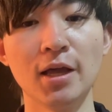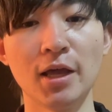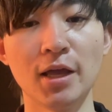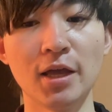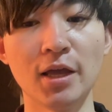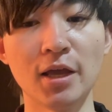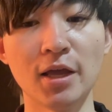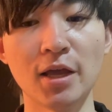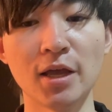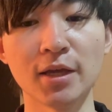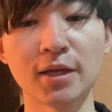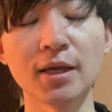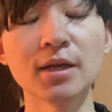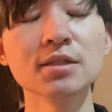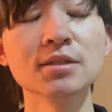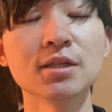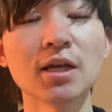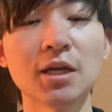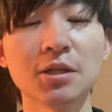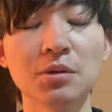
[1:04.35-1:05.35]
えー、
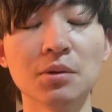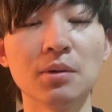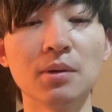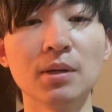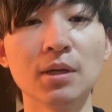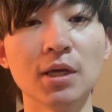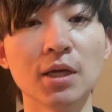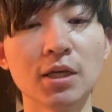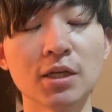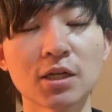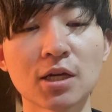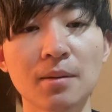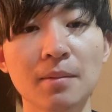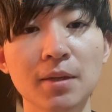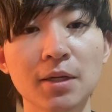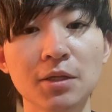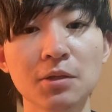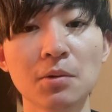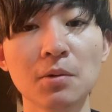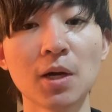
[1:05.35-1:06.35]
現在の、えー、ひ
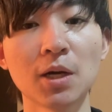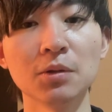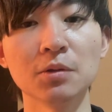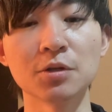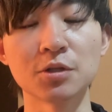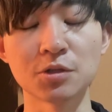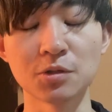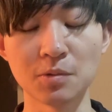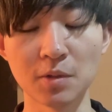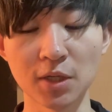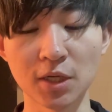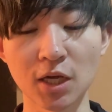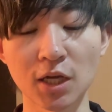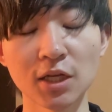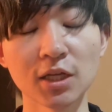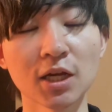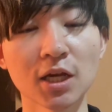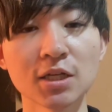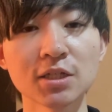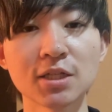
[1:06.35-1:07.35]
かに動画の収益化
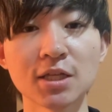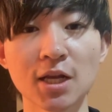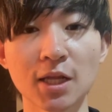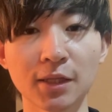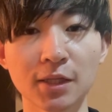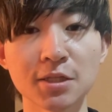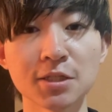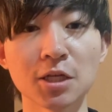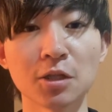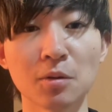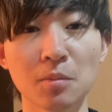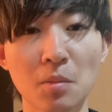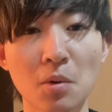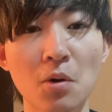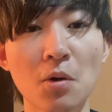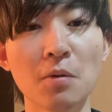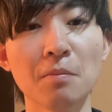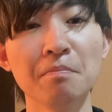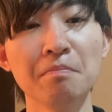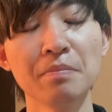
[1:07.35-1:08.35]
に関してなんですけど
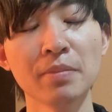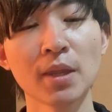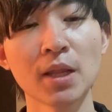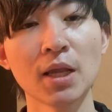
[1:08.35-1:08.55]
も、